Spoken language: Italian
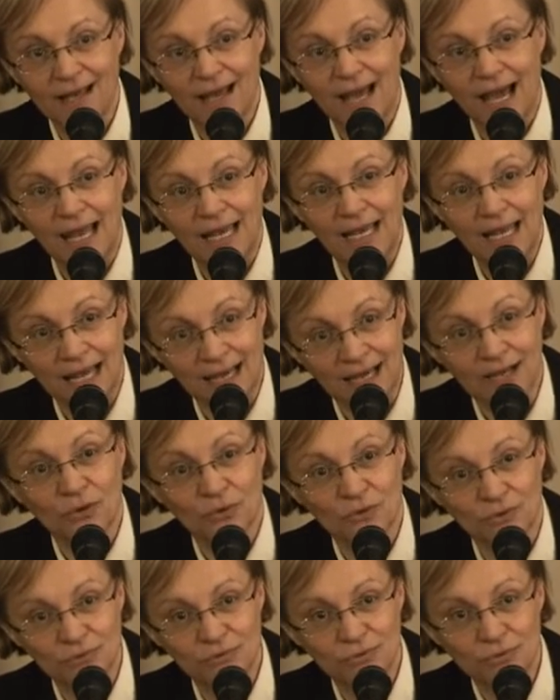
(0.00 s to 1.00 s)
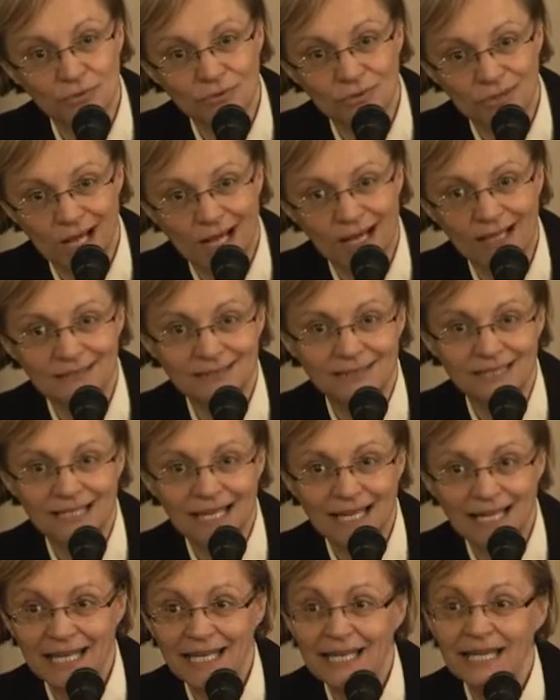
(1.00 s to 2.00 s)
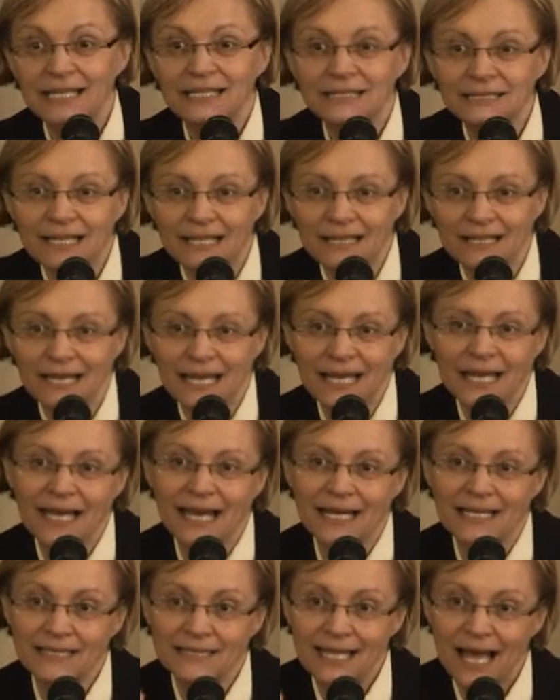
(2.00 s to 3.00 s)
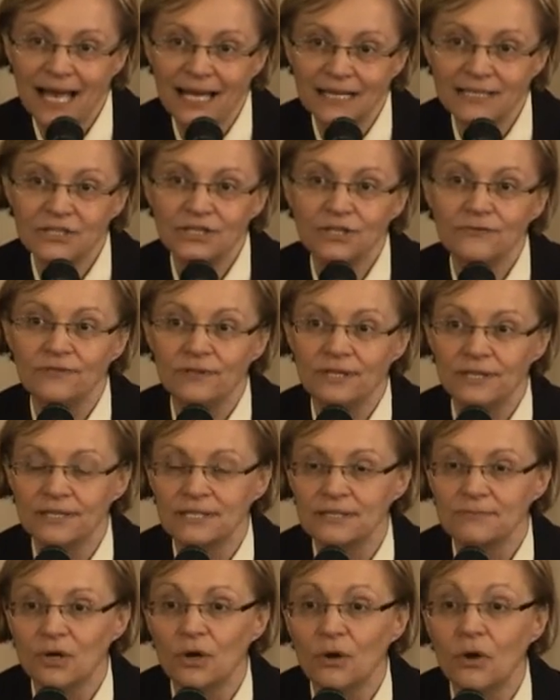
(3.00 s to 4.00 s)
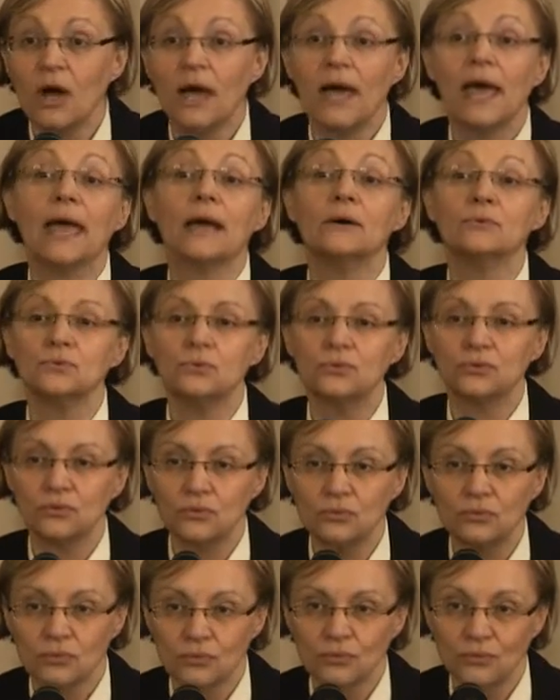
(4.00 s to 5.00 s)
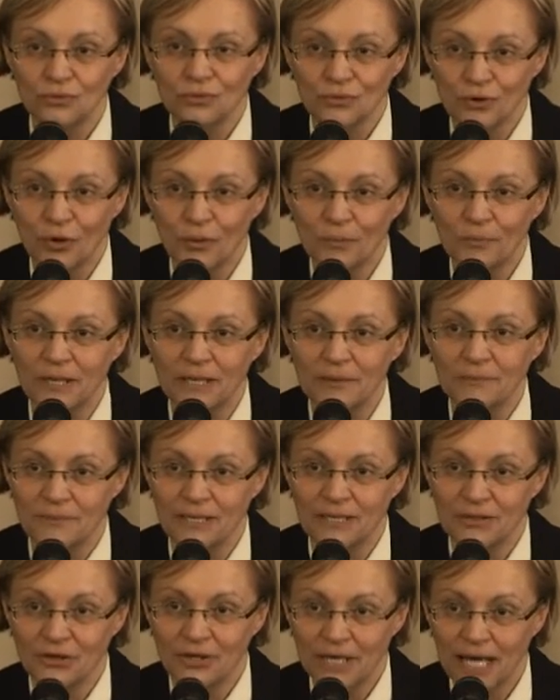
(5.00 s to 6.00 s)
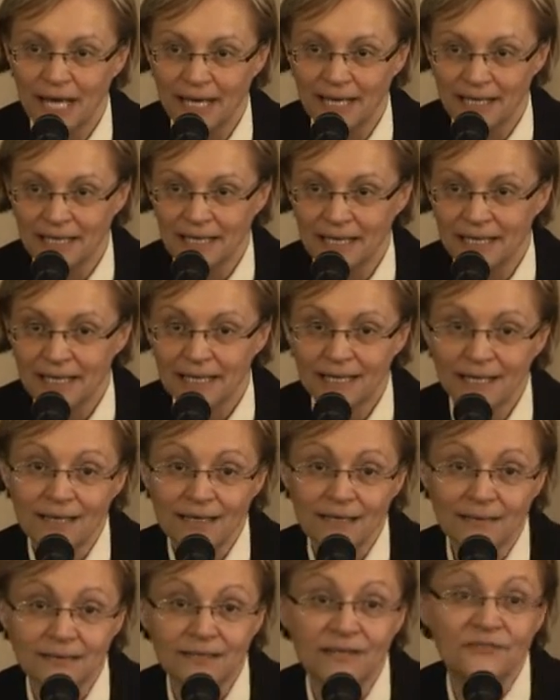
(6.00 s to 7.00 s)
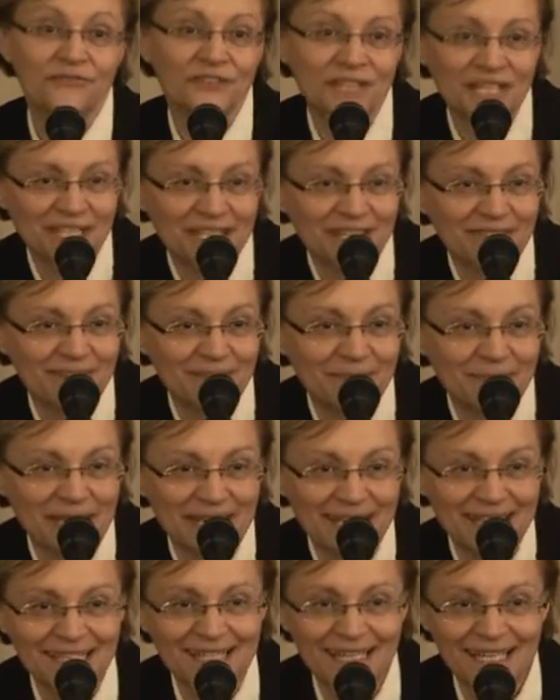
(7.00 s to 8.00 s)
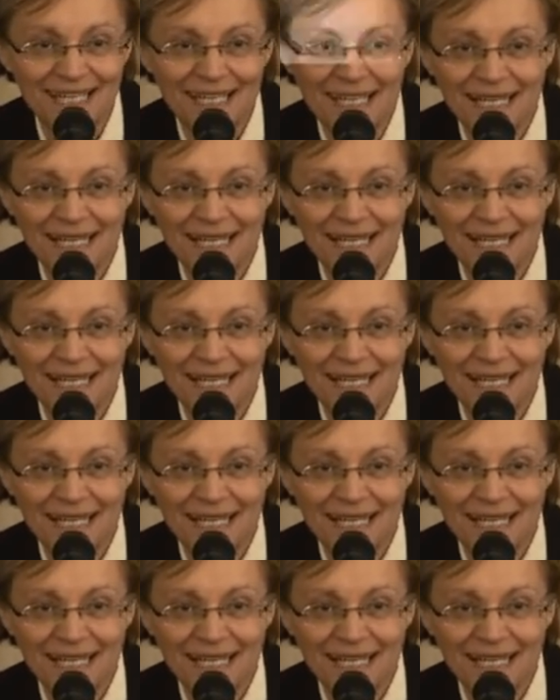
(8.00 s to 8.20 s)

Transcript: alla cultura della legalità, al civismo, è un tutt'uno per migliorare definitivamente